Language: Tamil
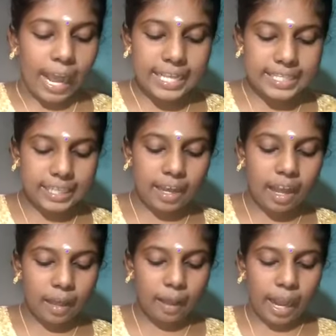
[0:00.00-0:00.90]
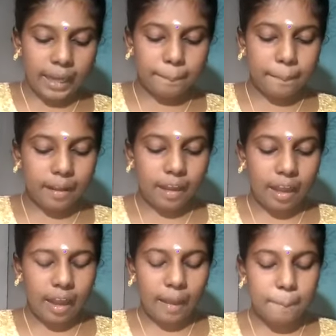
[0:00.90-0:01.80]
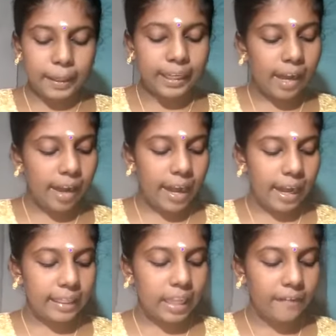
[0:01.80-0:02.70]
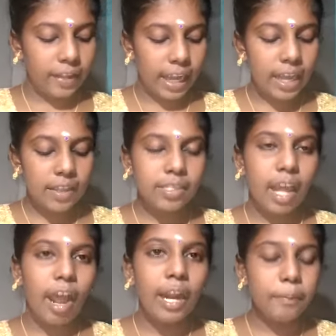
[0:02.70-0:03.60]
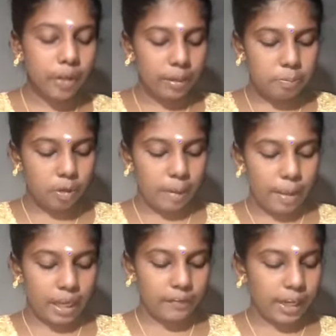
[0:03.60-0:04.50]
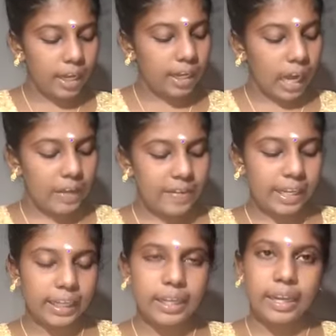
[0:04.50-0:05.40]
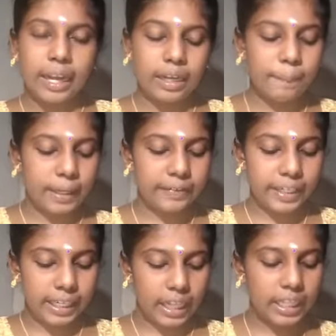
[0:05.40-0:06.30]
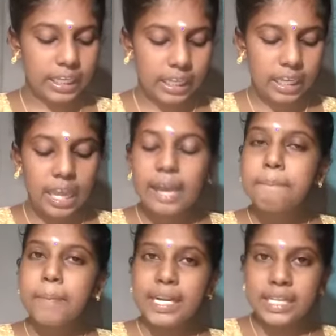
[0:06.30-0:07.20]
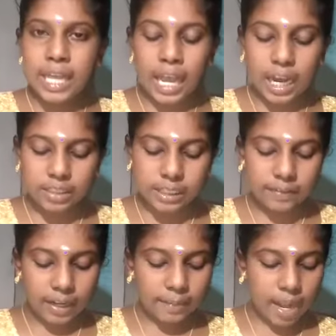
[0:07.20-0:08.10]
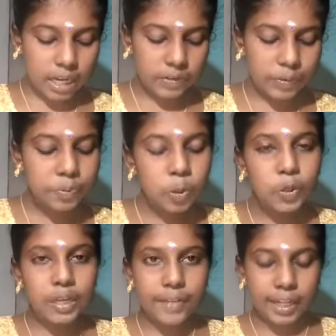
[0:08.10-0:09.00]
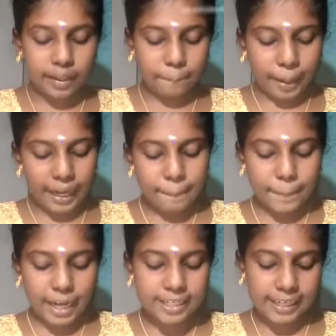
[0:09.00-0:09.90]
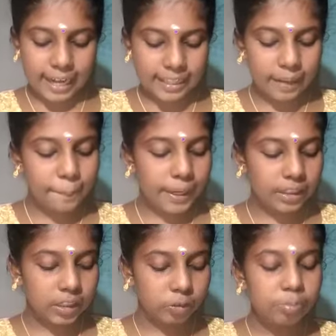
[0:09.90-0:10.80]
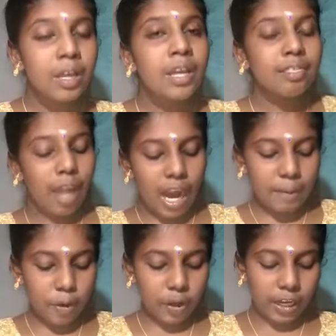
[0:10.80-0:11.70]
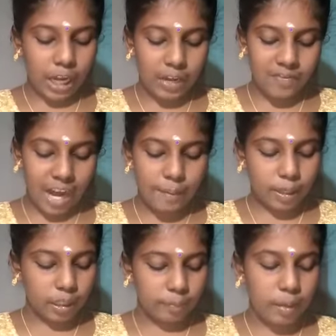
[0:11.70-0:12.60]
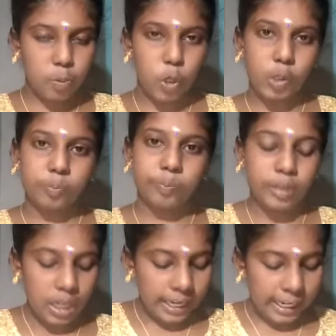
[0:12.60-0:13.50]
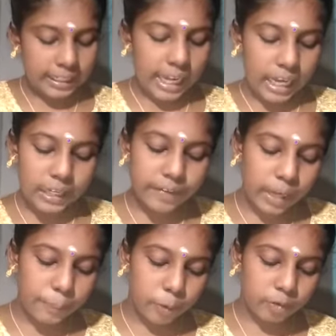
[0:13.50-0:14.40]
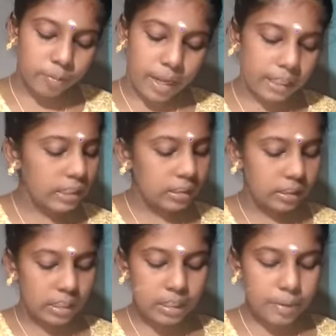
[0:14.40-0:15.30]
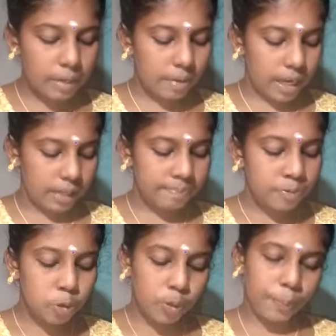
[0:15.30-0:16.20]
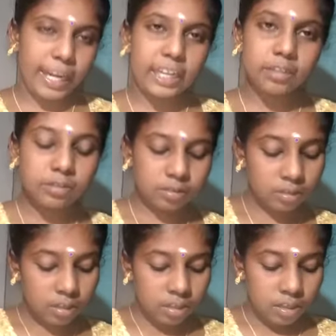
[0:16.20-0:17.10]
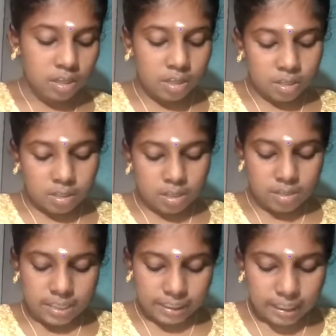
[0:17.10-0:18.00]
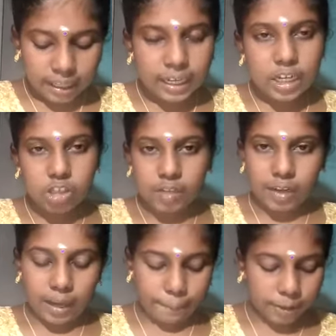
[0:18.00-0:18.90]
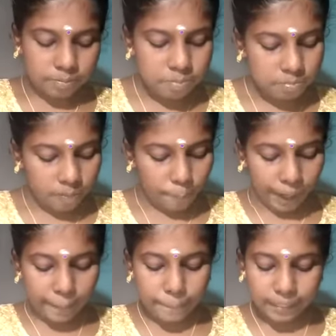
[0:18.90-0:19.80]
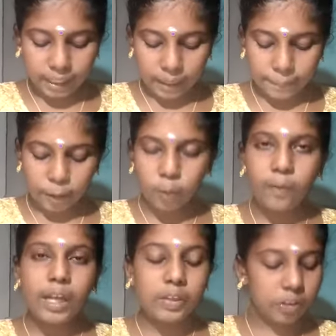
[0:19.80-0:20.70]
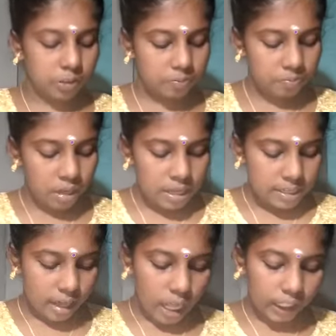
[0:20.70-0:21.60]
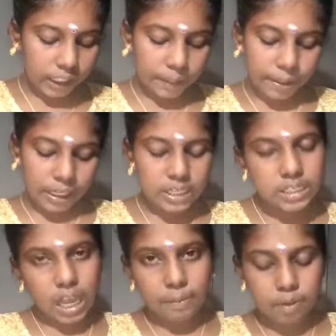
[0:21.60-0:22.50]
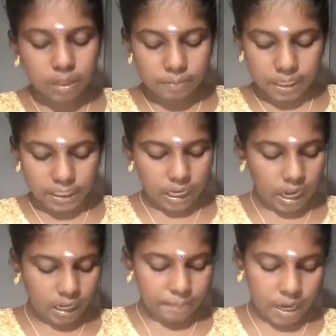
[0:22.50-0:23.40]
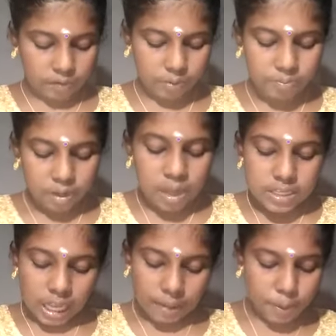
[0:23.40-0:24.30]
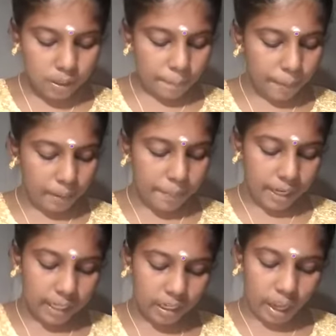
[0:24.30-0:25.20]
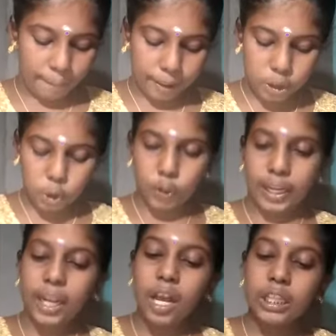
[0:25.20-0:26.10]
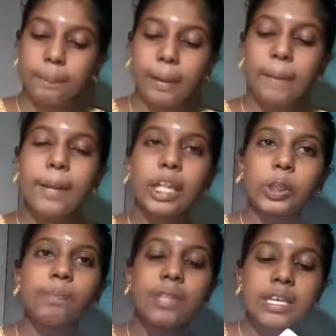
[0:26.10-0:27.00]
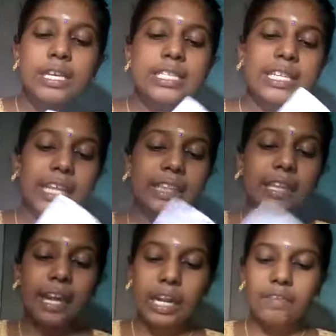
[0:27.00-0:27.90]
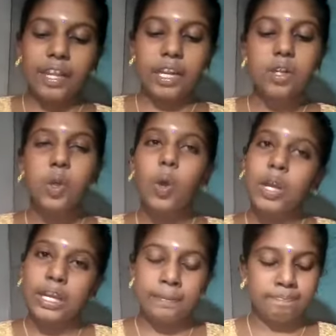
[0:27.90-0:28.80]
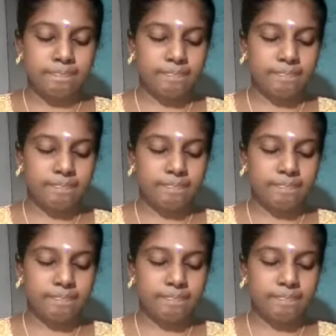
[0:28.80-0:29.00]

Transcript: ஆசியா ஆப்பிரிக்கா நாடுகளை தவிர தாய்மொழி மூலமாகவே கல்வி கற்கப்பட்டு வருகிறது மனித ஆற்றலை வளமாக்கவும் ஒருவரது படிப்பாற்றலை அதிகப்படுத்தவும் தாய்மொழி கல்வியால் மட்டுமே முடியும் இது அறிவியல் பூர்வமாக நிறுவனமான உண்மை சிந்தனை ஆற்றலை வளர்ப்பதும் படிப்புத்தன்மையை உருவாக்குவதும் நாகரிகமான சமூக மனிதராக மாறுவோம் சமூக பண்பாட்டை காப்பாற்றிக் கொண்டே அதை மேம்படுத்தும் சிறந்த கல்வியின் நோக்கம்